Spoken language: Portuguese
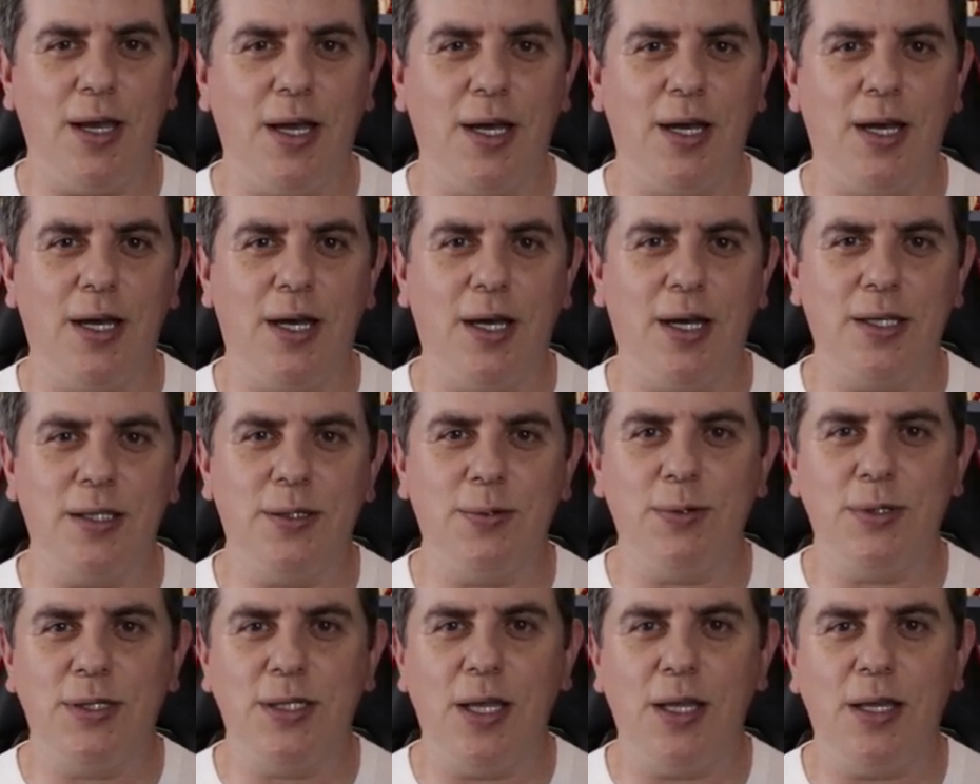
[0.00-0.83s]
Ah,
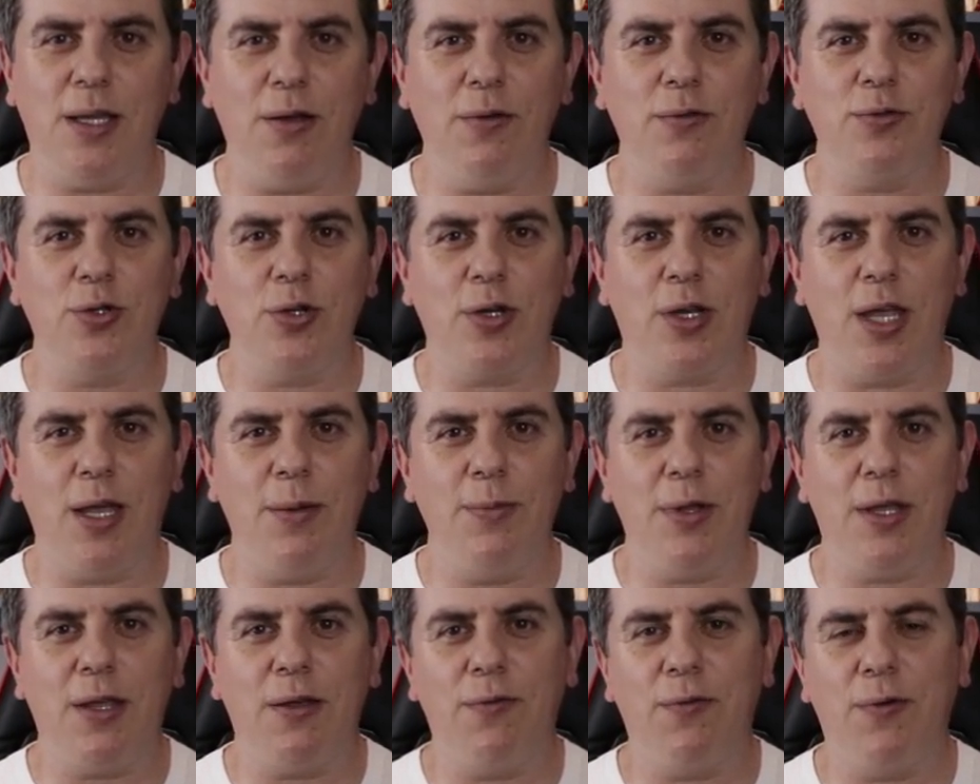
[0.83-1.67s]
se você tem um
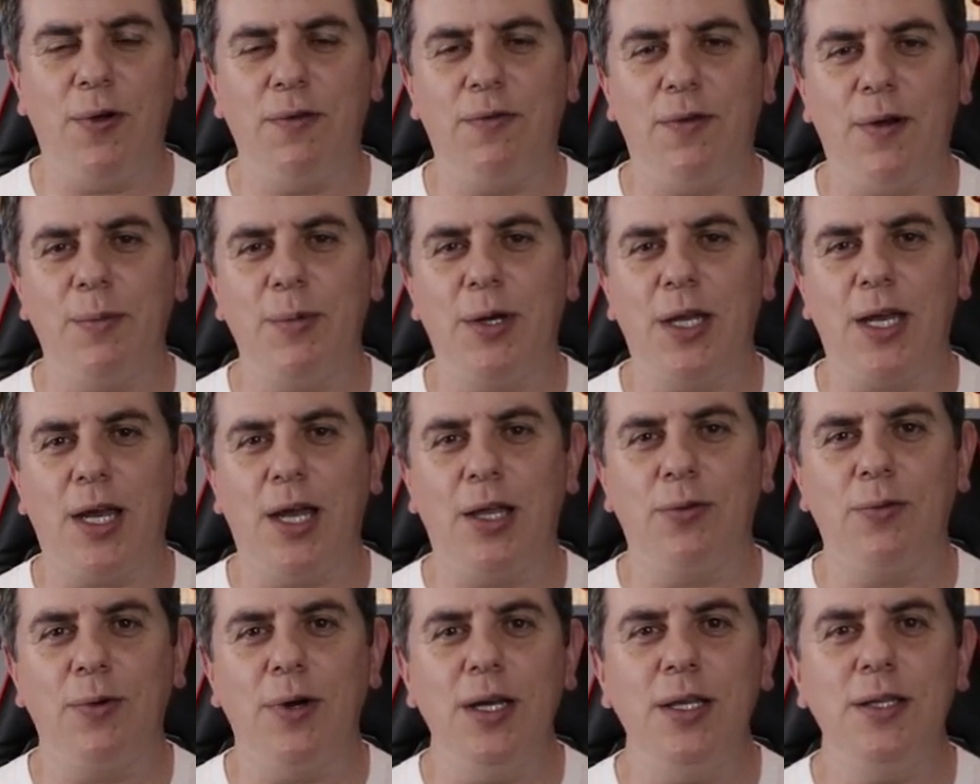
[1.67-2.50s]
videogame que foi
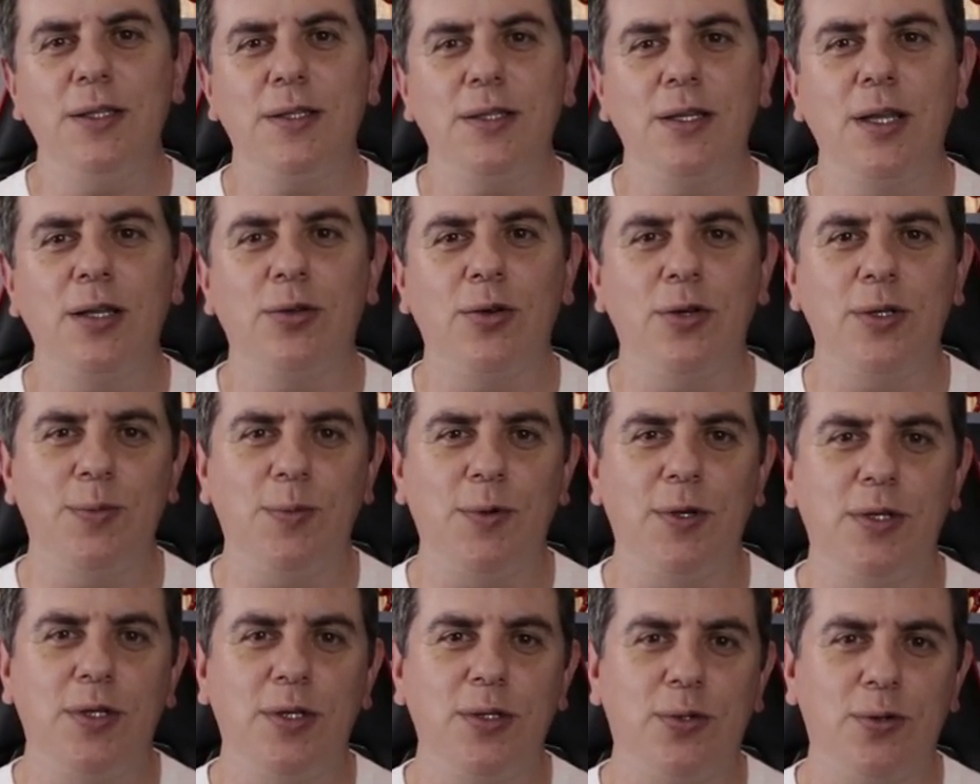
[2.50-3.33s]
fabricado antes de
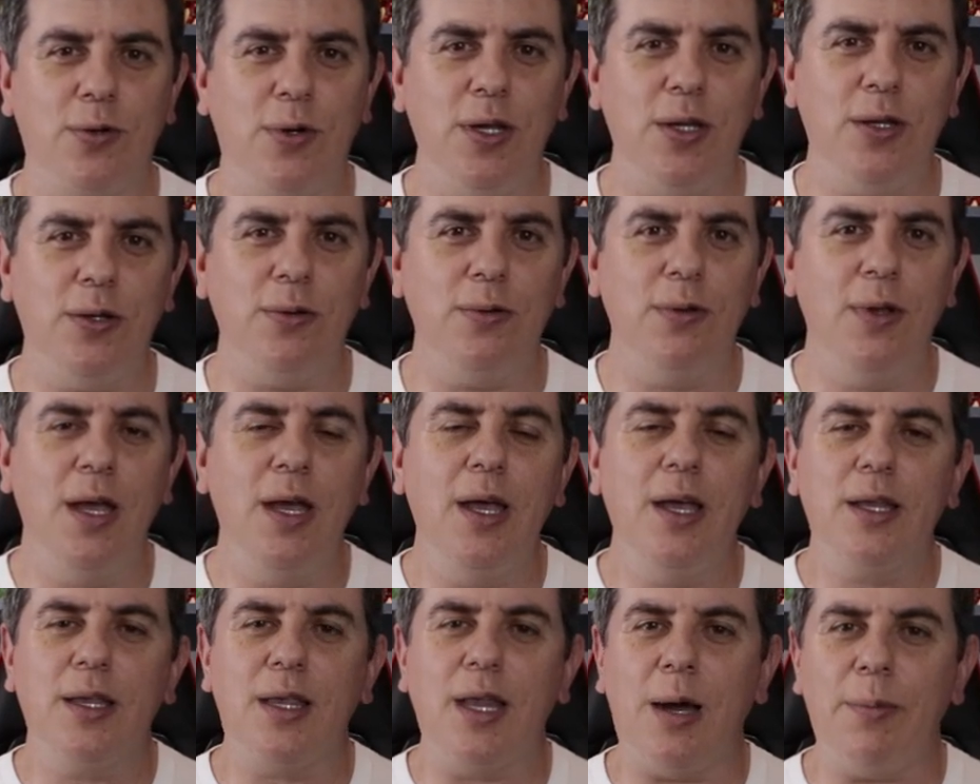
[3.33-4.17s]
2018,
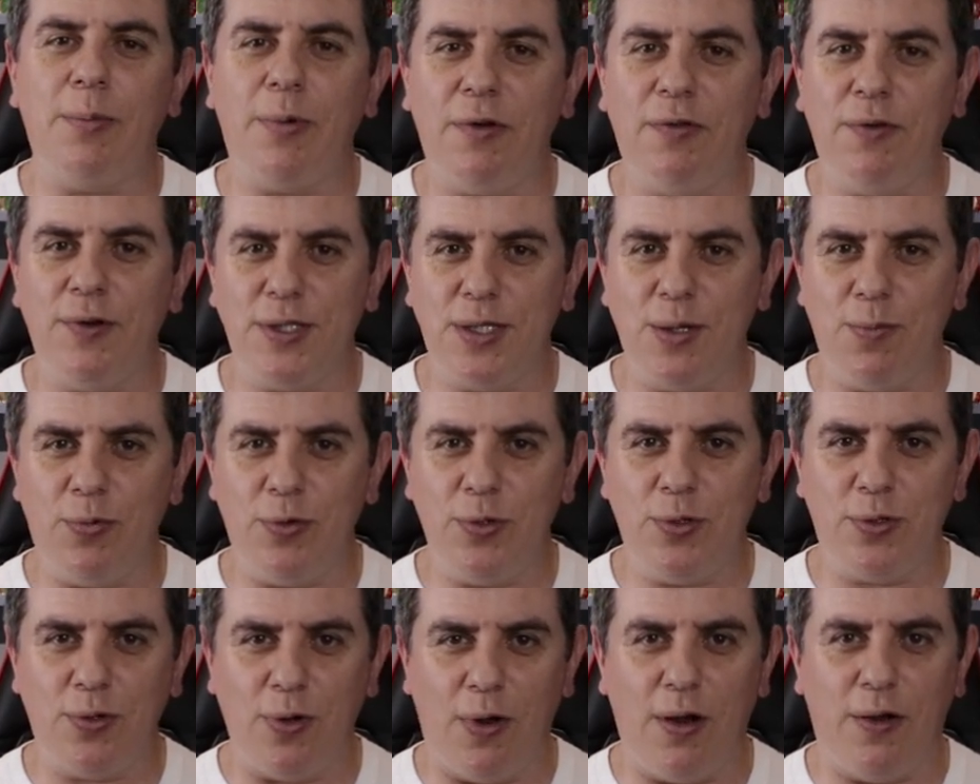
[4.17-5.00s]
dá para fazer
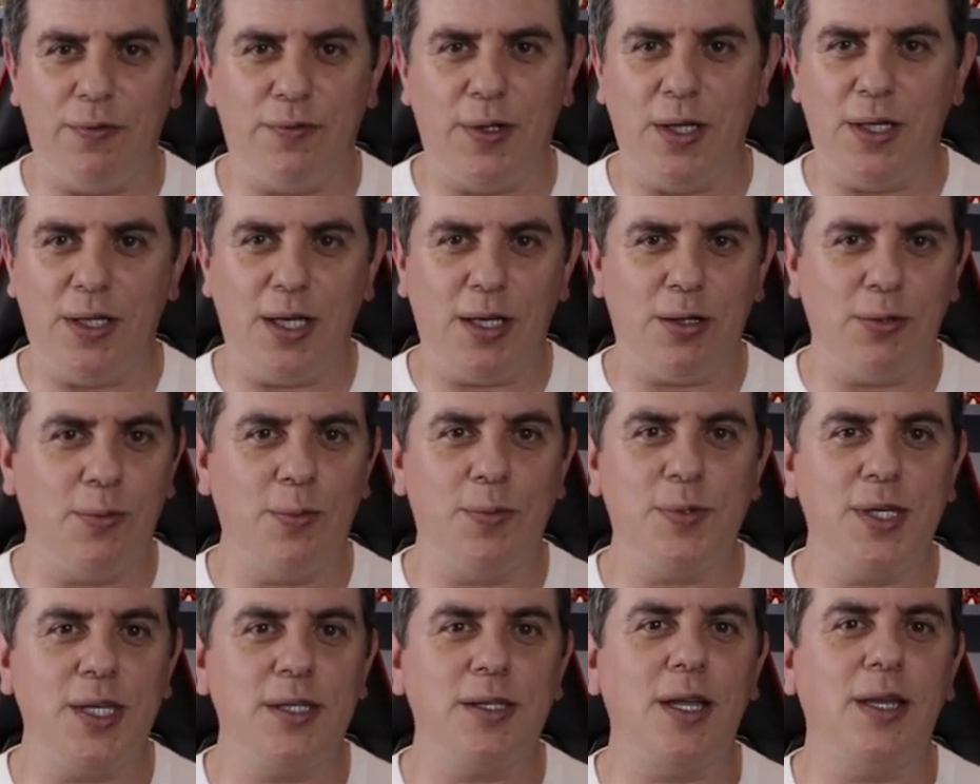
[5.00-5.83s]
por software, né? Que
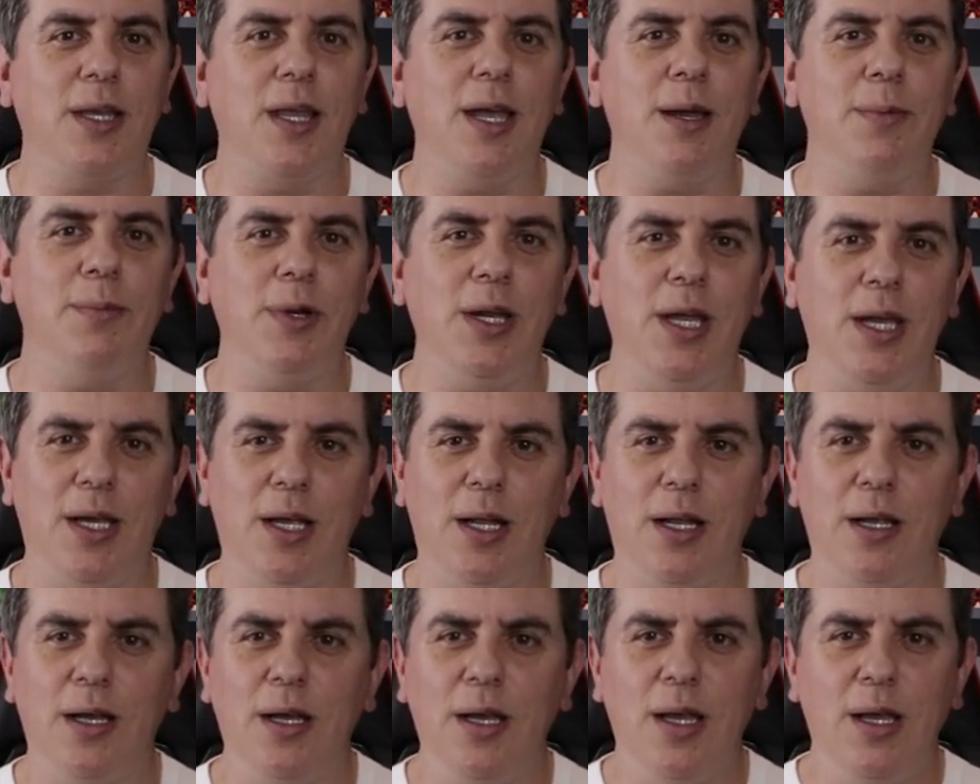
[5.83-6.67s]
não precisa nem abrir
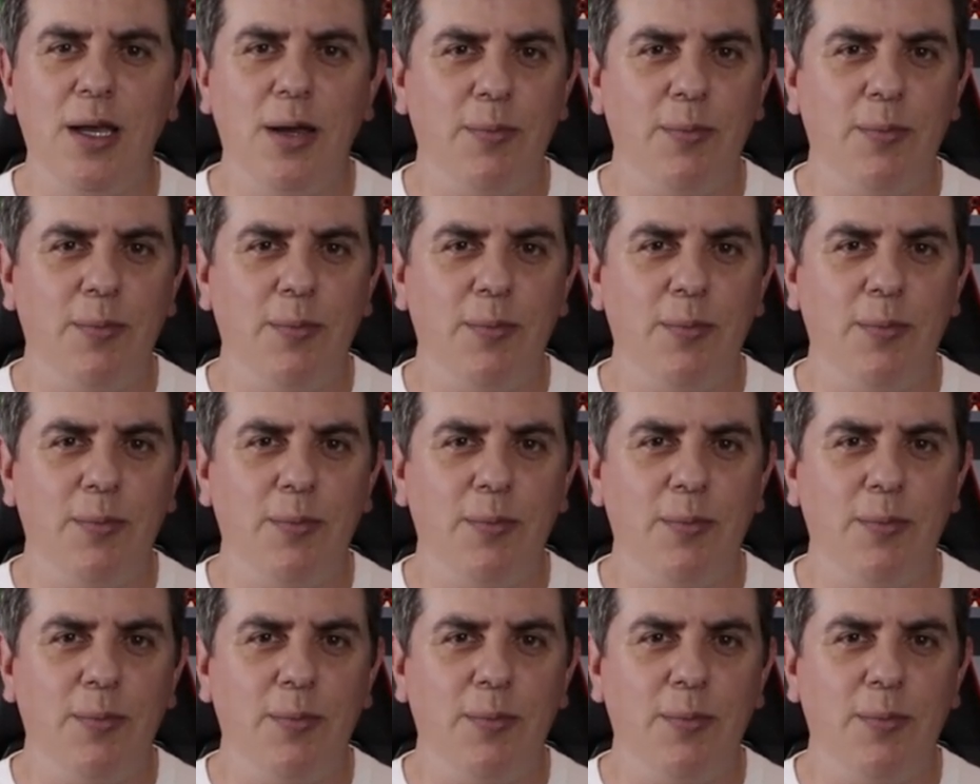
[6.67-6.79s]
ele.